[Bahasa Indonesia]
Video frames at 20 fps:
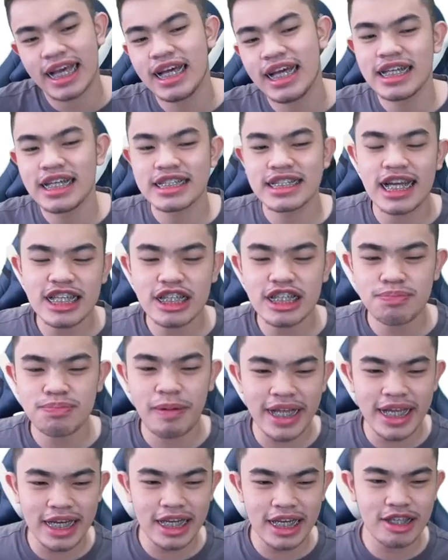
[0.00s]
jadi
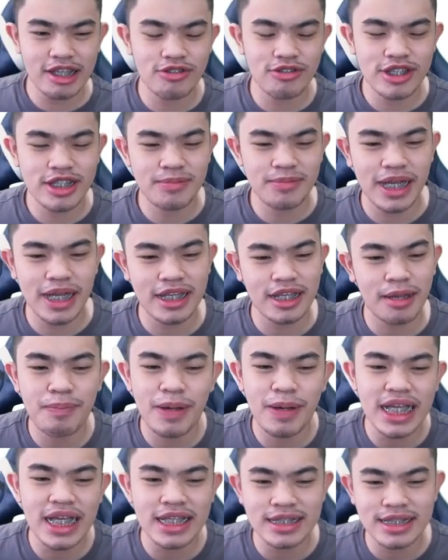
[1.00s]
spy ini tuh ibaratnya
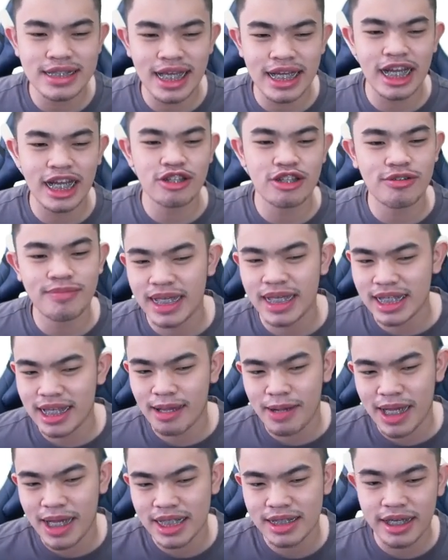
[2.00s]
pengintai atau
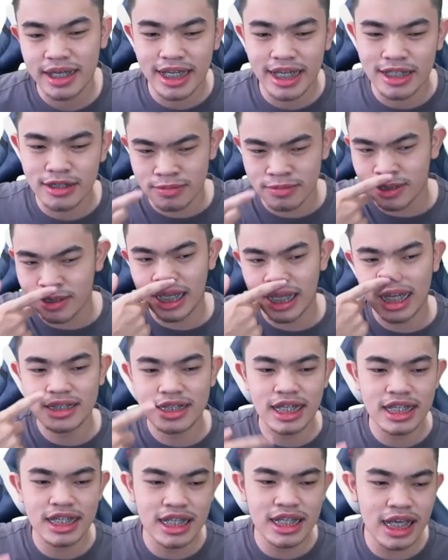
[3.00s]
mata-mata ya teman ya
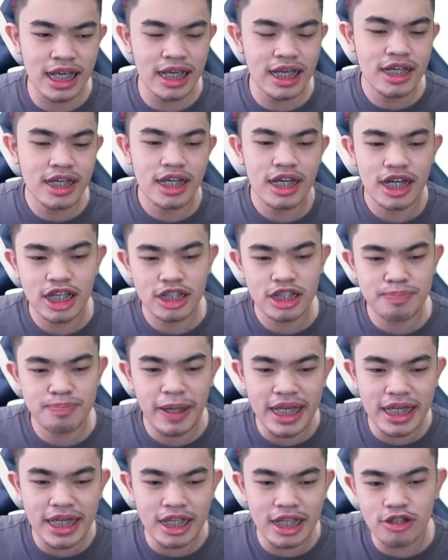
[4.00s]
jadi uh,
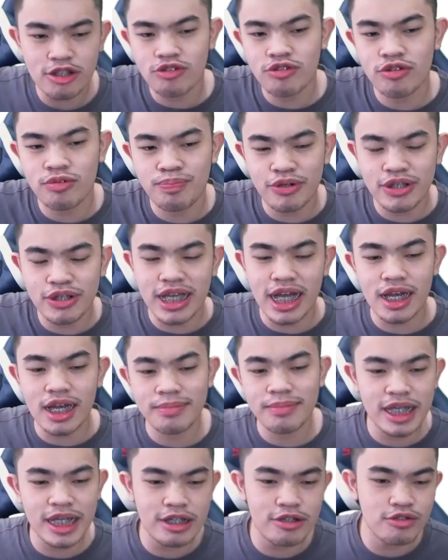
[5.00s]
spy ini tuh punya
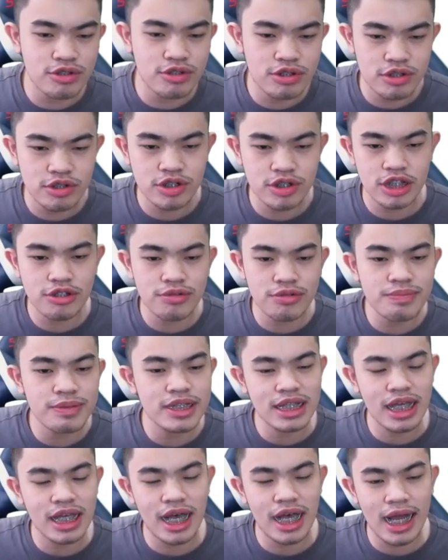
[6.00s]
kelebihan khusus itu
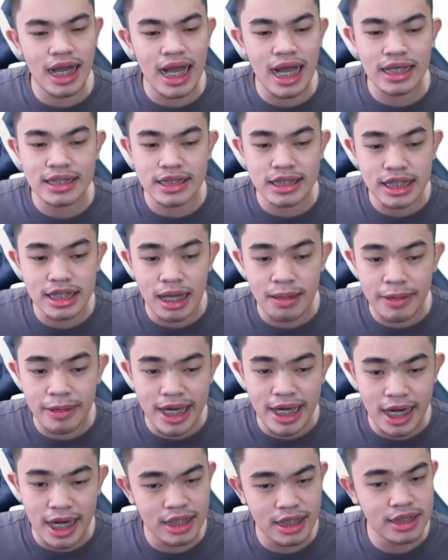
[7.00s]
bisa ngakses
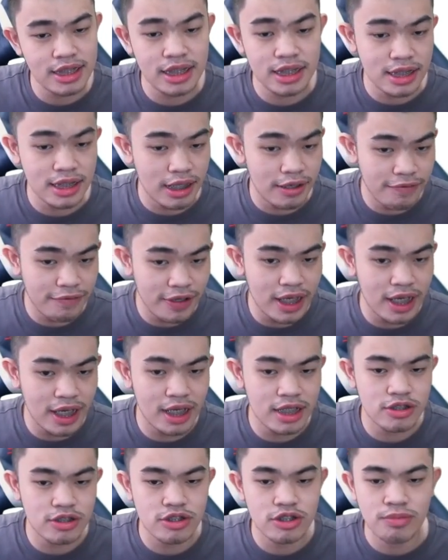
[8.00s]
kamera CCTV ya
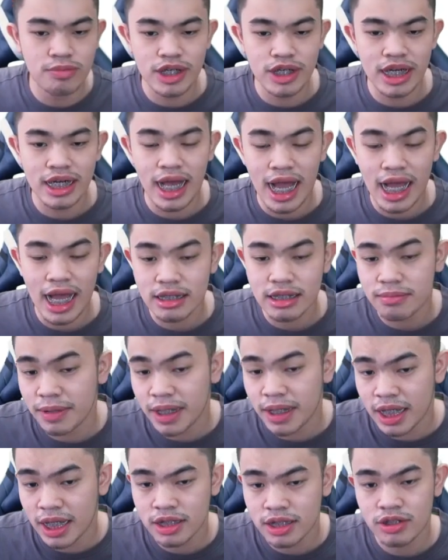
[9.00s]
terus kemudian
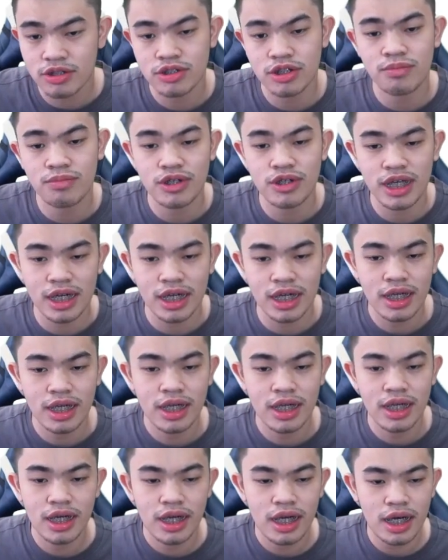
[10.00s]
admin terus kemudian
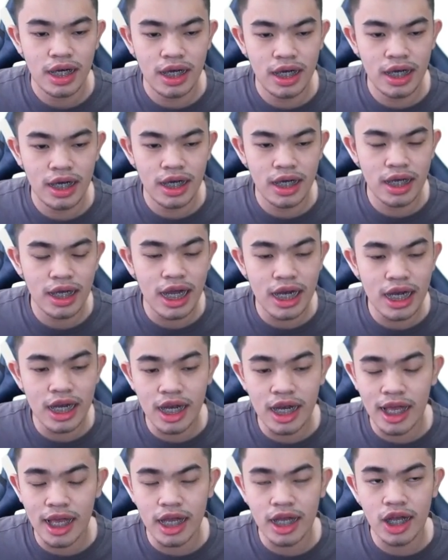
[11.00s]
uh, eh, kalau
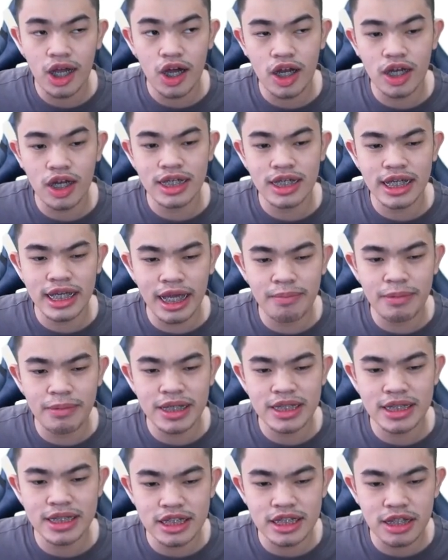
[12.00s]
call di
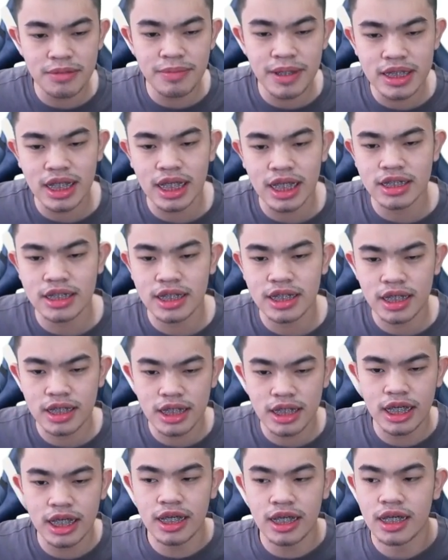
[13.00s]
emergency meeting.
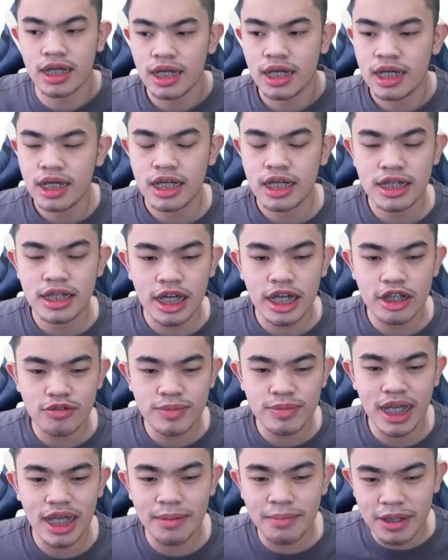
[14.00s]
Jadi dia itu
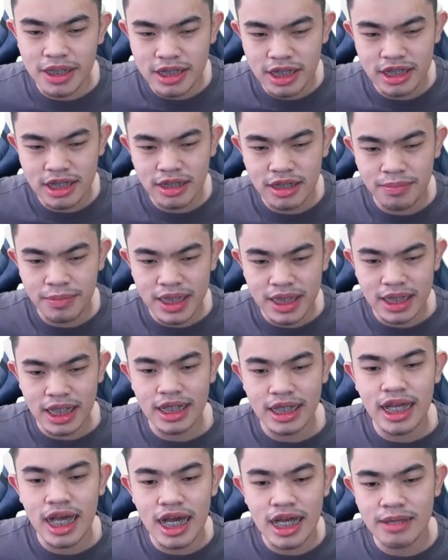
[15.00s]
bisa emergency meeting
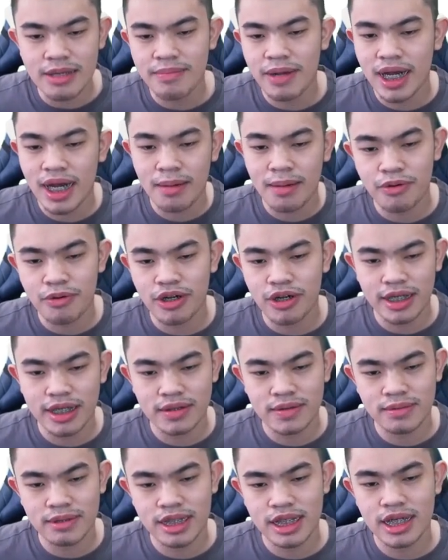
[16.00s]
dari manapun ya,
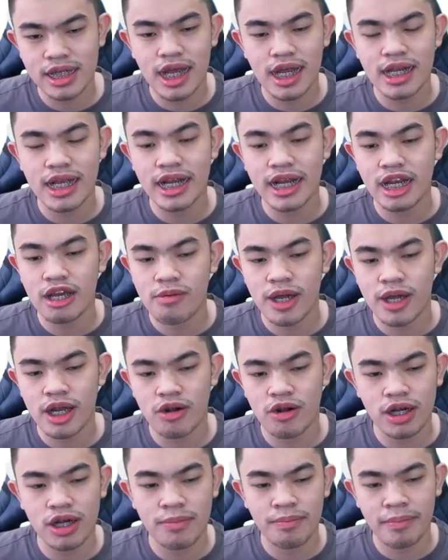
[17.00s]
dari anywhere
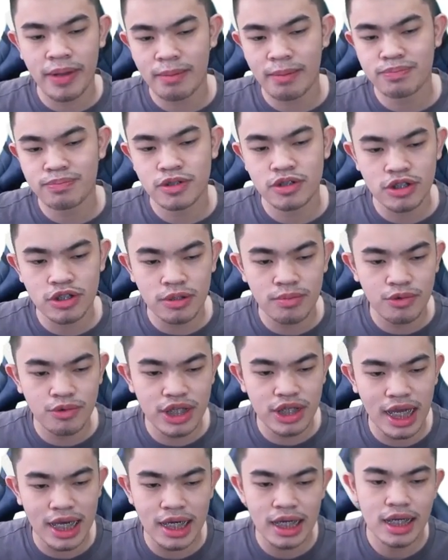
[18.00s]
on the map. Terus
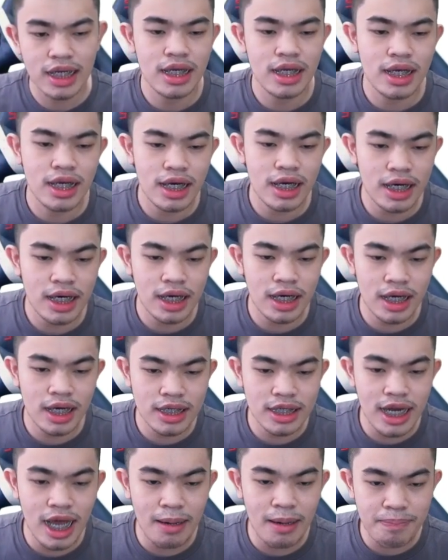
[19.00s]
kemudian uh,
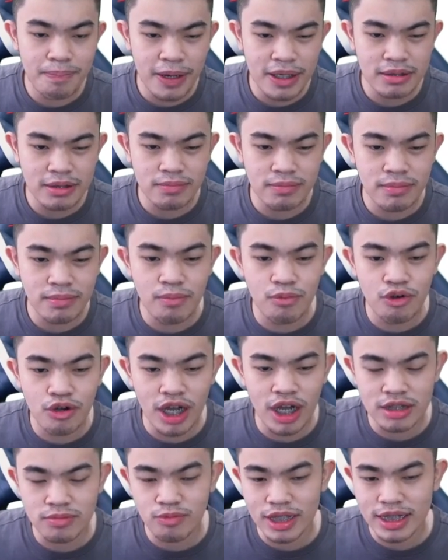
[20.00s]
dapat
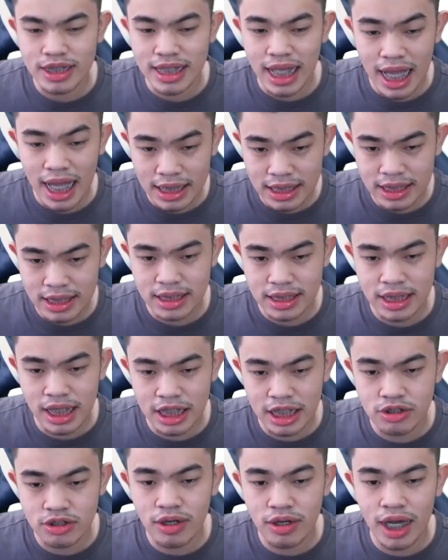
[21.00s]
membuka semua task dan
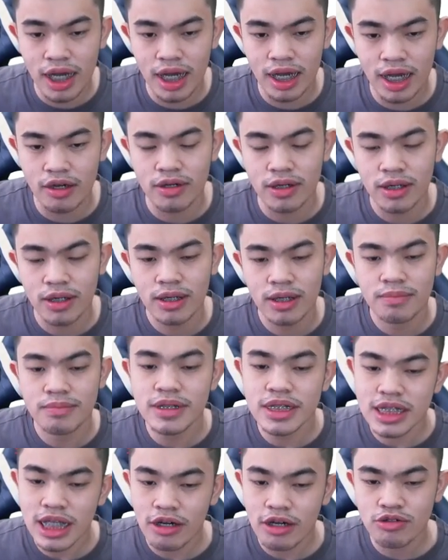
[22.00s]
juga
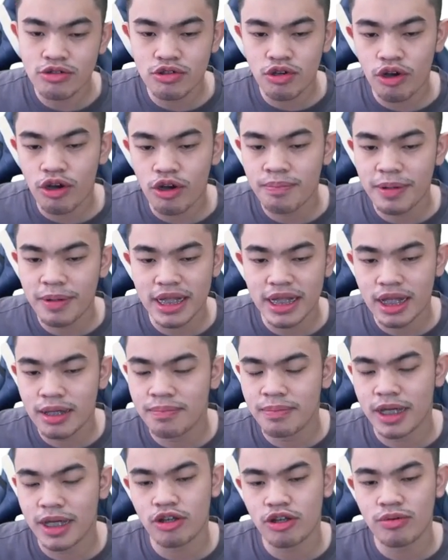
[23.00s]
bisa untuk complete them
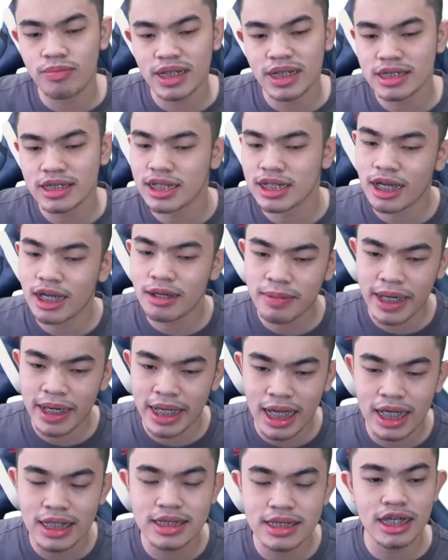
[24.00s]
atau menyelesaikan
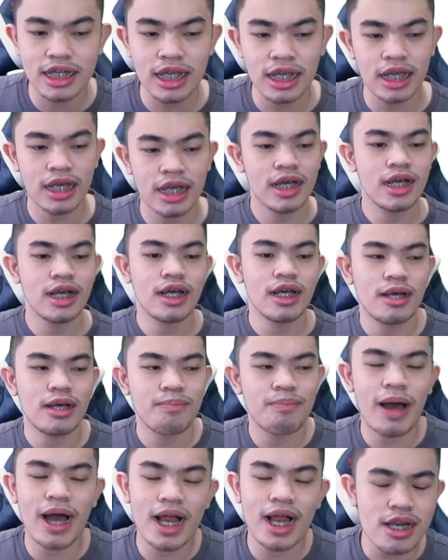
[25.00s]
mereka. Jadi
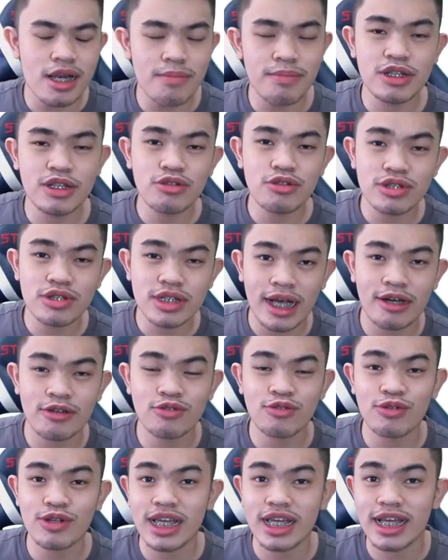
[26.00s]
bakalan lebih susah
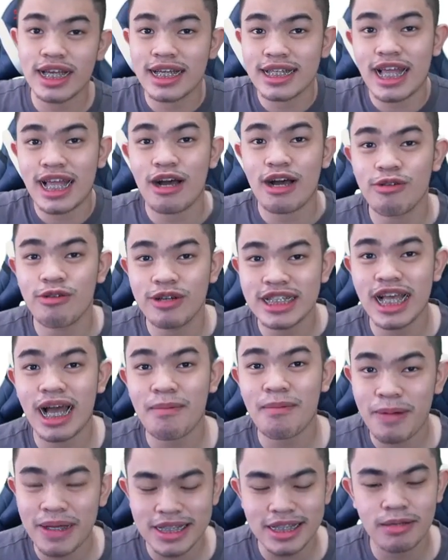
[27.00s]
untuk diketahui
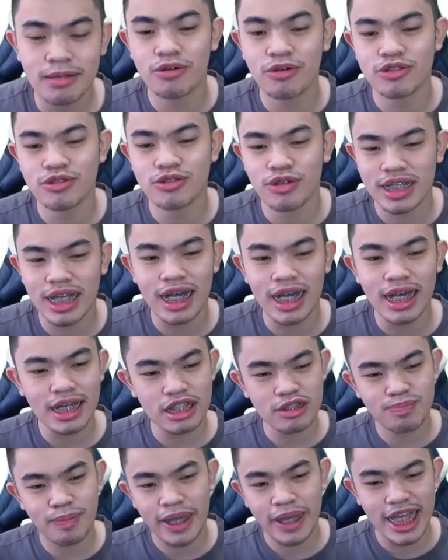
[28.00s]
siapa si impostornya karena
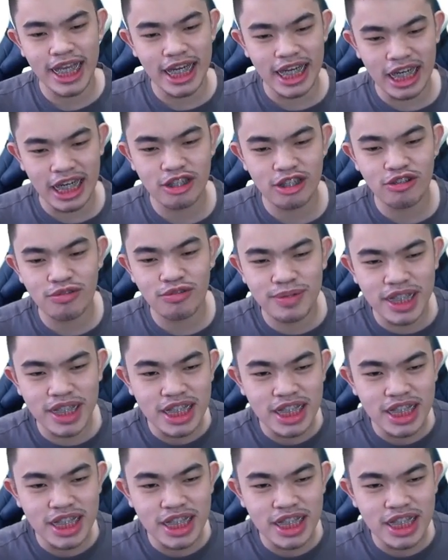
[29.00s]
spy ini tuh bisa